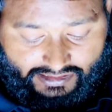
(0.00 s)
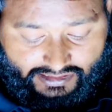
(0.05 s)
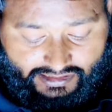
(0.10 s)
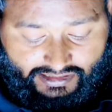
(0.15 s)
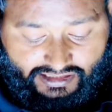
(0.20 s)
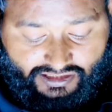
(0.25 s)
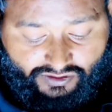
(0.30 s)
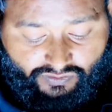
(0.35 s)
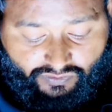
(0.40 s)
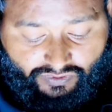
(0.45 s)

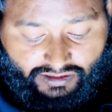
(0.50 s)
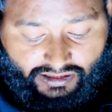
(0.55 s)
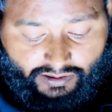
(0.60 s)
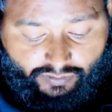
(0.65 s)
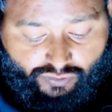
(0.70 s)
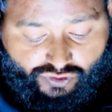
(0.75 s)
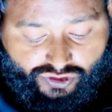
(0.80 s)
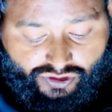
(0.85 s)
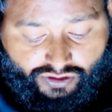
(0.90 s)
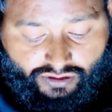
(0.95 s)
सिक्स
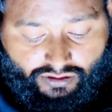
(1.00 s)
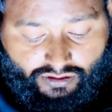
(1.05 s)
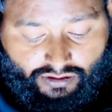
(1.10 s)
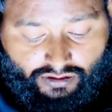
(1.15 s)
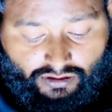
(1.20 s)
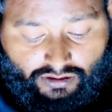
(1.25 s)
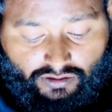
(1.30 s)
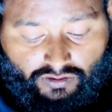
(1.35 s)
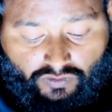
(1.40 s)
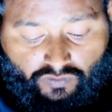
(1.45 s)
फिल्म्स
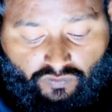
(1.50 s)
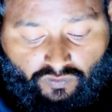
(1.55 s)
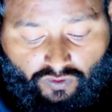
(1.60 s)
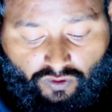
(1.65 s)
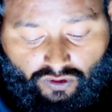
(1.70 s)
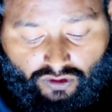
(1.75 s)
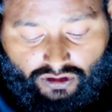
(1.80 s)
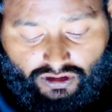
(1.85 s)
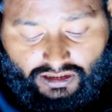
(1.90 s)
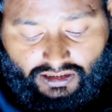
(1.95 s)

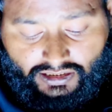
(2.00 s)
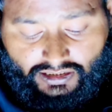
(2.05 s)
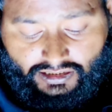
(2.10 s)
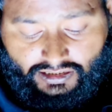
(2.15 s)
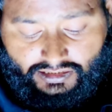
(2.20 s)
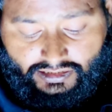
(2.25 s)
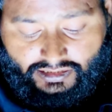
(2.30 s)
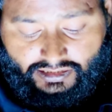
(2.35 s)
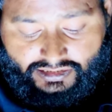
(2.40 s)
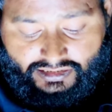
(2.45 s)
फोर थ्री
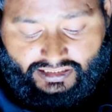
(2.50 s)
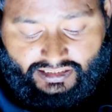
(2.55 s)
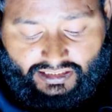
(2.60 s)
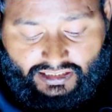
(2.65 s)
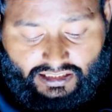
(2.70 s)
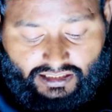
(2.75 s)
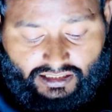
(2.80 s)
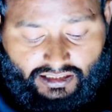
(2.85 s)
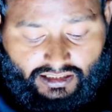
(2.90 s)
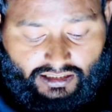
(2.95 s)
इनका
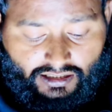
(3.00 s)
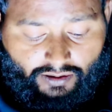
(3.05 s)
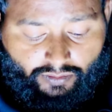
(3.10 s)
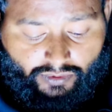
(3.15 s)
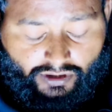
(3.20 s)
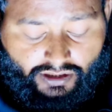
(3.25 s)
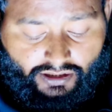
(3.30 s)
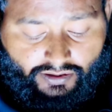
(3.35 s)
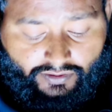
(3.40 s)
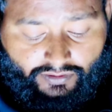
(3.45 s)
चैनल का नाम
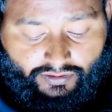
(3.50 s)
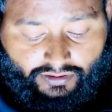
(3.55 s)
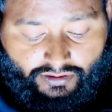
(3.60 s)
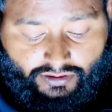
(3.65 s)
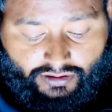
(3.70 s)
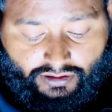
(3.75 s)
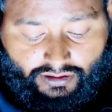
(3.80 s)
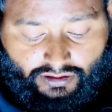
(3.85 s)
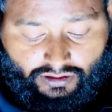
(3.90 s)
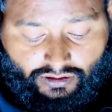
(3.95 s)
है
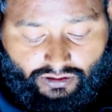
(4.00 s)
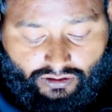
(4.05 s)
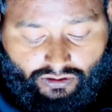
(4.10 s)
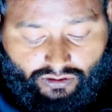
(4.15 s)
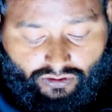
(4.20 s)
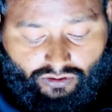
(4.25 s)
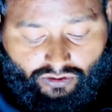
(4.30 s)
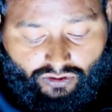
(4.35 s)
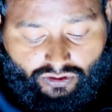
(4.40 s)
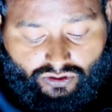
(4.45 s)

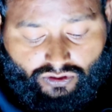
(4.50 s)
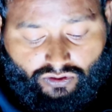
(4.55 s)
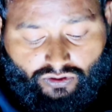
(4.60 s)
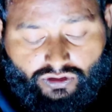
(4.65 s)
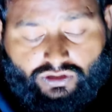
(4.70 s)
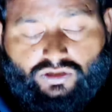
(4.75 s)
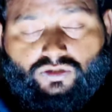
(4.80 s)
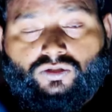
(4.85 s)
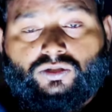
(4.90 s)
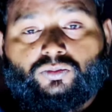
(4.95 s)
तो दोस्तों
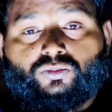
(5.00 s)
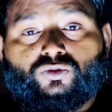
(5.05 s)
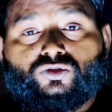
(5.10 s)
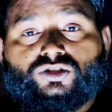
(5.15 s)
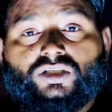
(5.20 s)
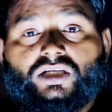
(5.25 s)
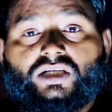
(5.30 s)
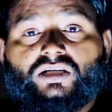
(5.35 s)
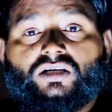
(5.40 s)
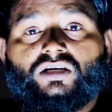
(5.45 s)
इन्होंने
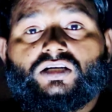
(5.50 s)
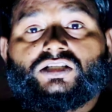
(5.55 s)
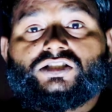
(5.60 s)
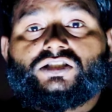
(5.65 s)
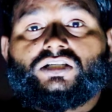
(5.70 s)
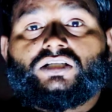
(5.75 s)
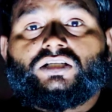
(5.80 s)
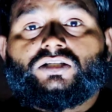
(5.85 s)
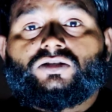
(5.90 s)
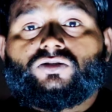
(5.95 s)
पूछा है कहाँ
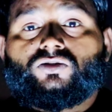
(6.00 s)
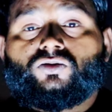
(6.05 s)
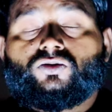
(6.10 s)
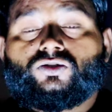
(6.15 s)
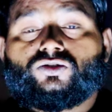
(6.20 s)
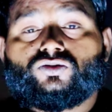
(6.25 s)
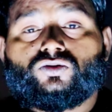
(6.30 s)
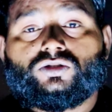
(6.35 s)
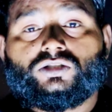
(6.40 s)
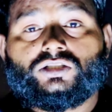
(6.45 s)
से लिया तो
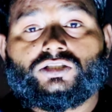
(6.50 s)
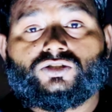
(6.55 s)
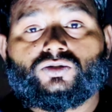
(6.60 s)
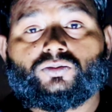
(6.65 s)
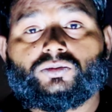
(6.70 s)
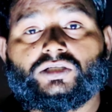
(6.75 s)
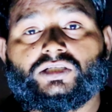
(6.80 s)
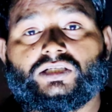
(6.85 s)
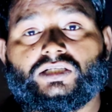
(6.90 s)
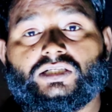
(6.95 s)
दोस्तों ये जो
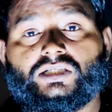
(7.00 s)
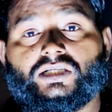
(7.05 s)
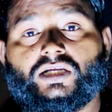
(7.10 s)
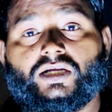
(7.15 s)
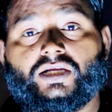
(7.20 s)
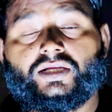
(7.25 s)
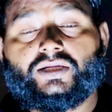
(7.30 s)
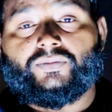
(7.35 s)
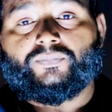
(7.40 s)
मैंने लिया है